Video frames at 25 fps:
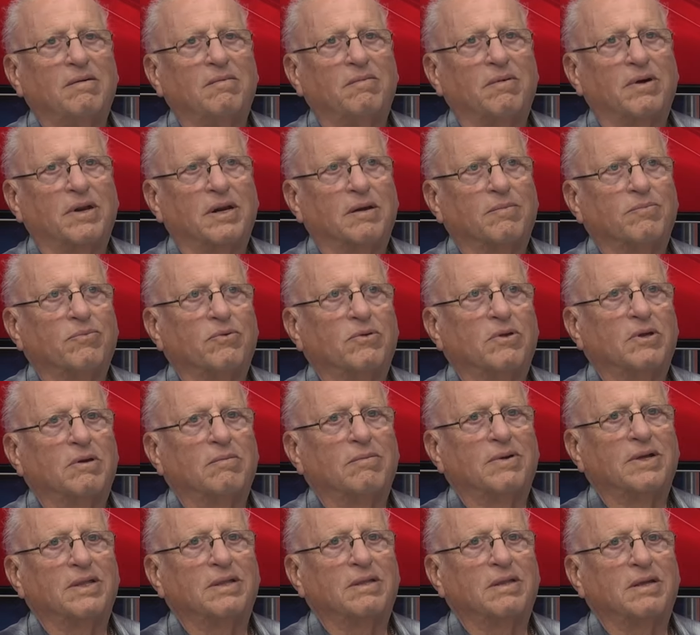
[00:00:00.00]
para poder
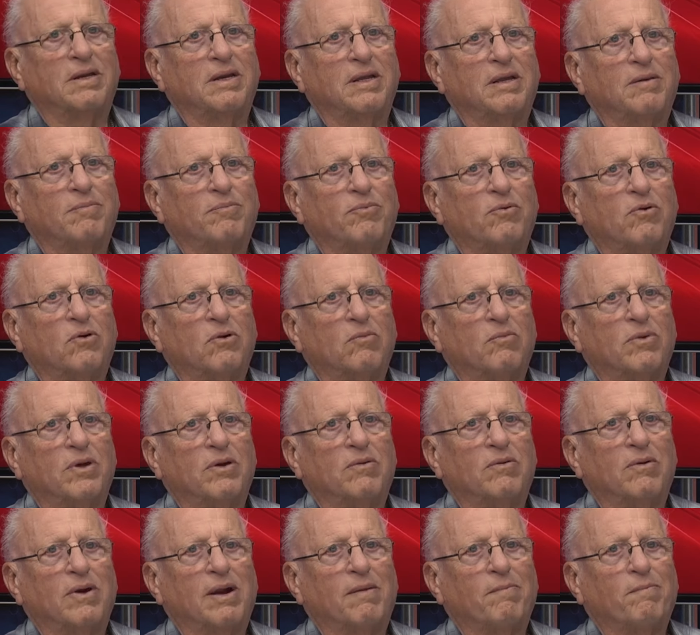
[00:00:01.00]
mantener por lo
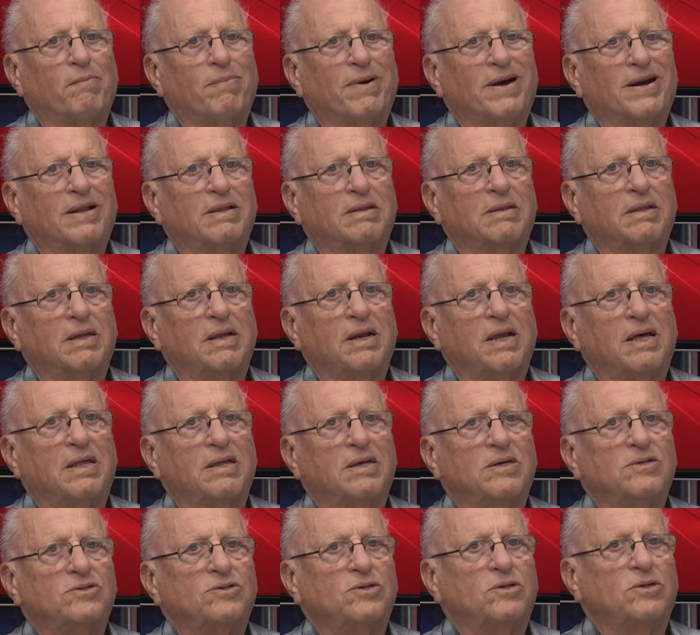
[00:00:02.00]
menos una parte de la
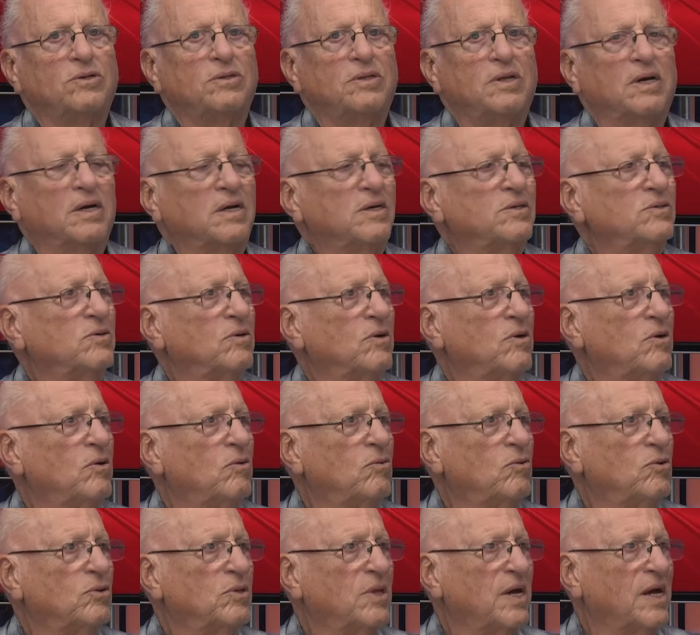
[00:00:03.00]
adhesión de aquellos que los
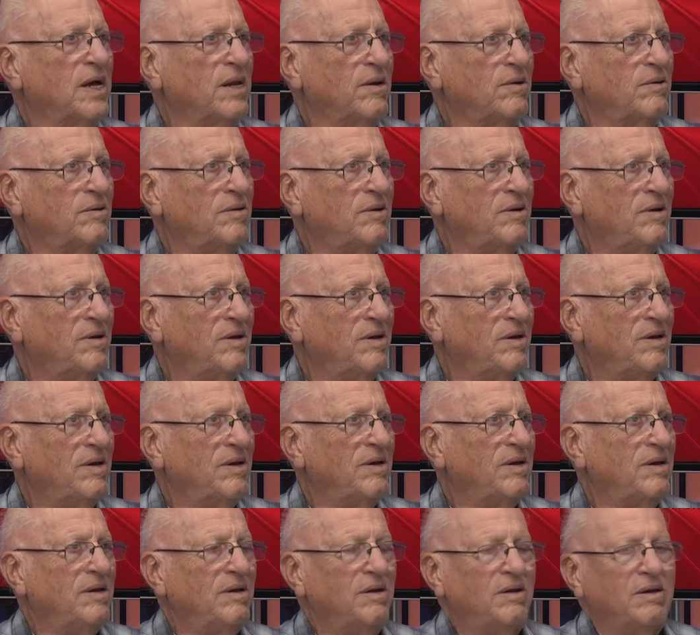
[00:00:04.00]
votaron.
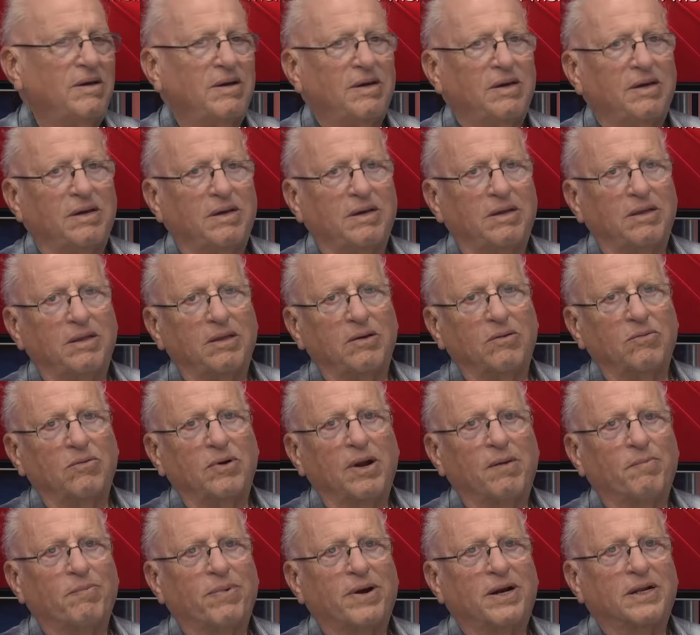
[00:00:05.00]
Y digo
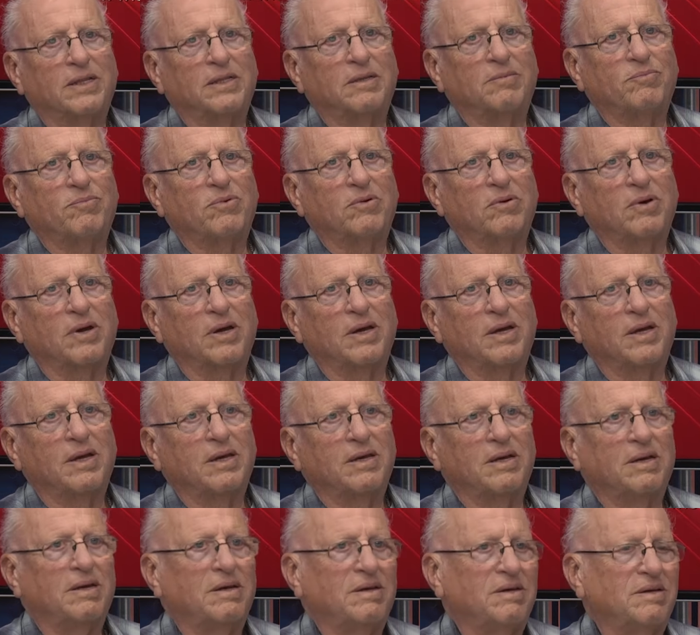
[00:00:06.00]
una parte
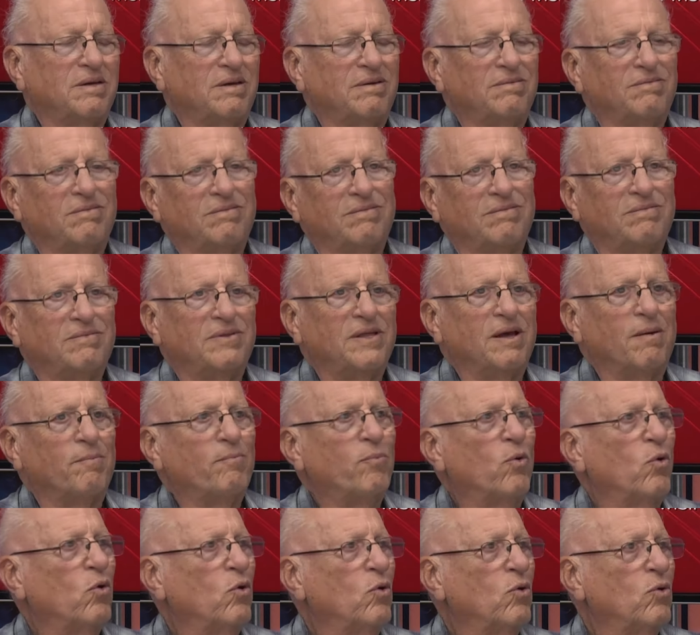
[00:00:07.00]
porque de a
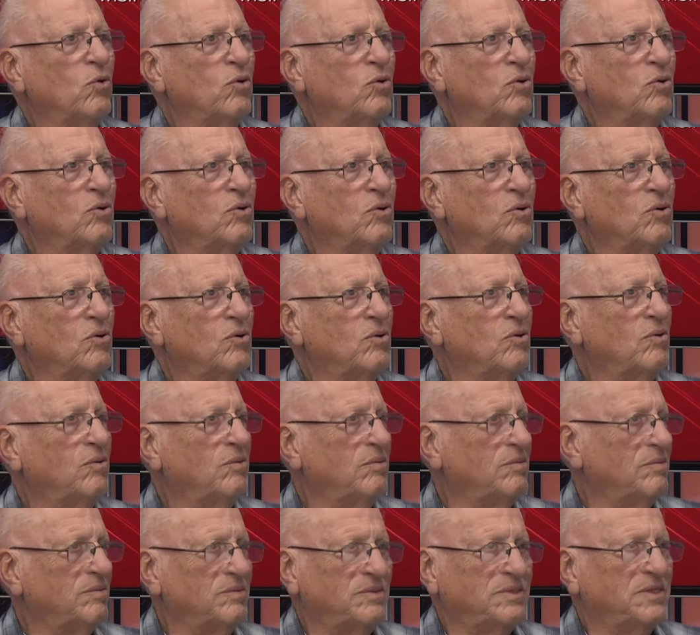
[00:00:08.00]

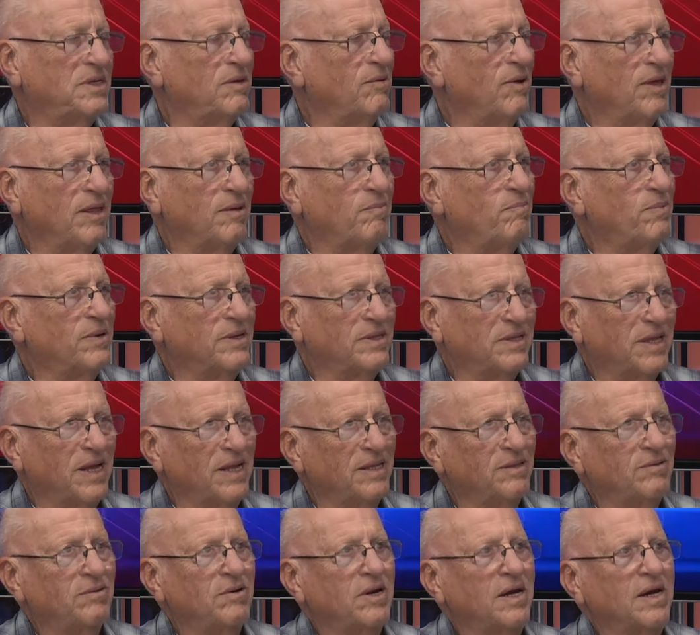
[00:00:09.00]
poco se va
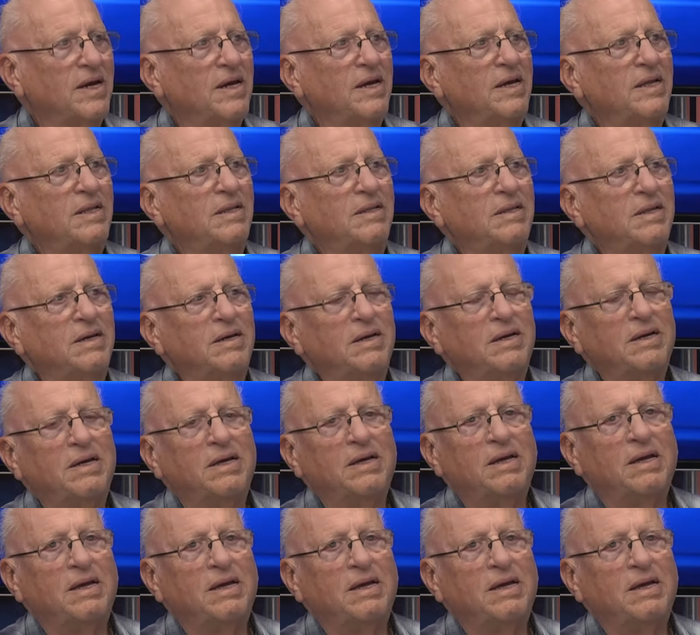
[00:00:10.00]
despertando la gente.